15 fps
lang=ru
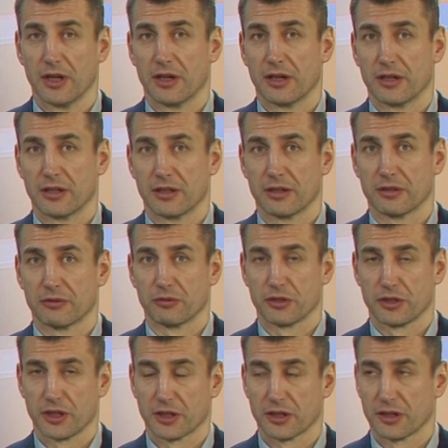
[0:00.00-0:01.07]
э,
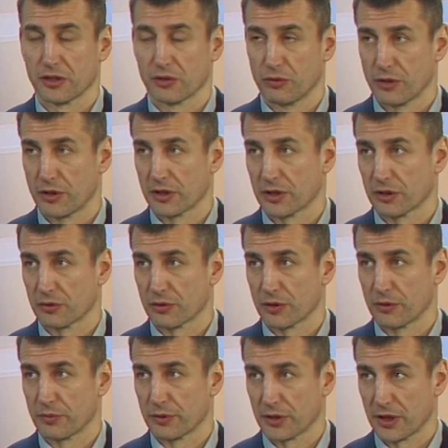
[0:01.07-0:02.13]
вот те категории,
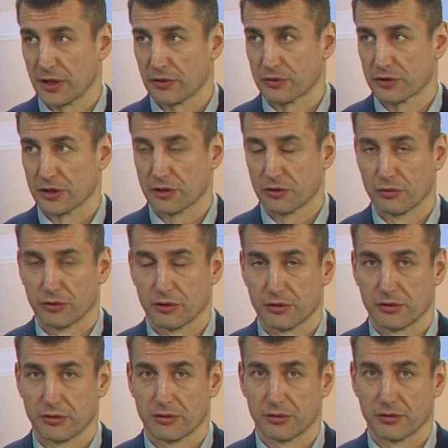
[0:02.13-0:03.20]
которые пытаются льгот
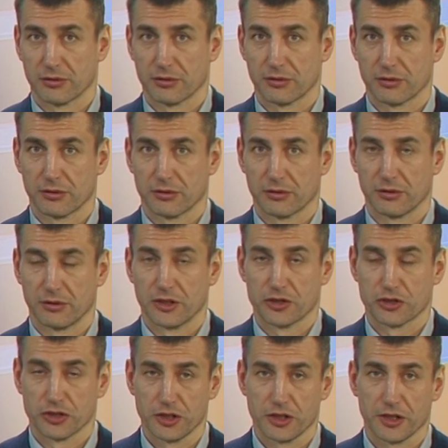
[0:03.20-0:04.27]
э,
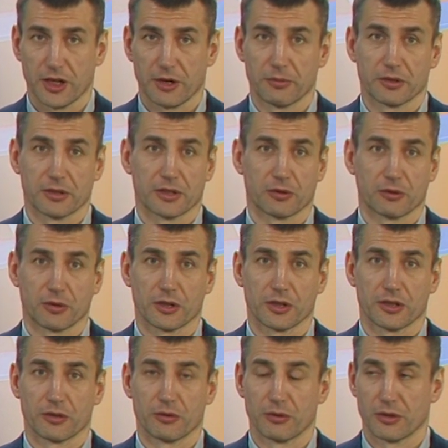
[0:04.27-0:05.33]
лишить, я бы к такой
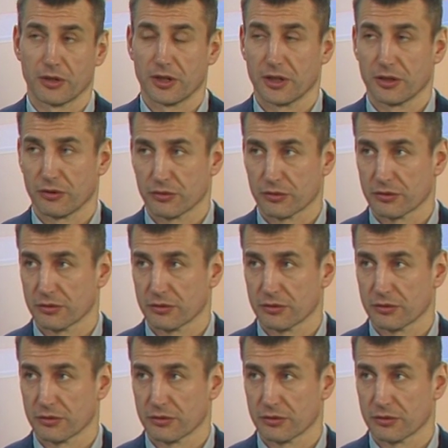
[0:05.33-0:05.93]
категории отнес.